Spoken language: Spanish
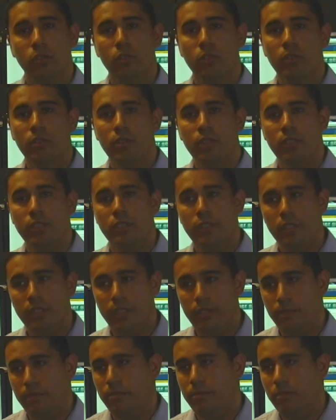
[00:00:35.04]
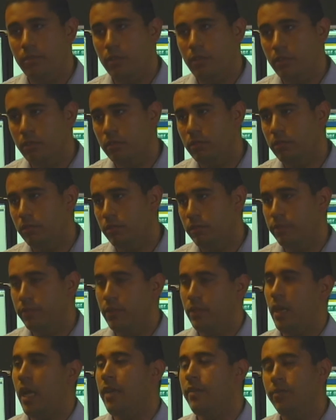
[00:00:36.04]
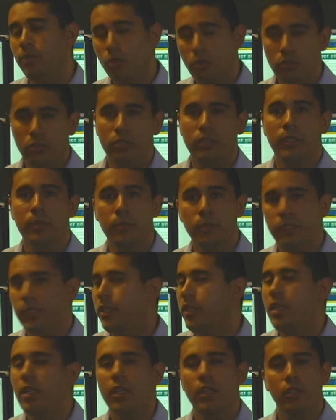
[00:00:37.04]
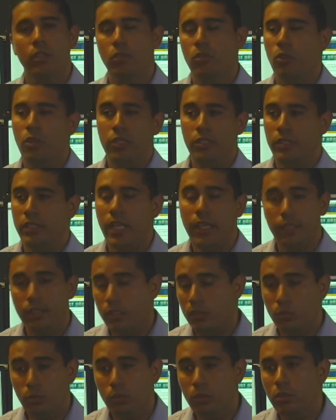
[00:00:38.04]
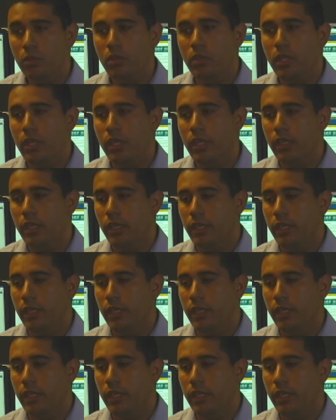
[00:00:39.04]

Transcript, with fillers: a expertos locales, la adquisición de esta información es más fácil de lo que se imagina.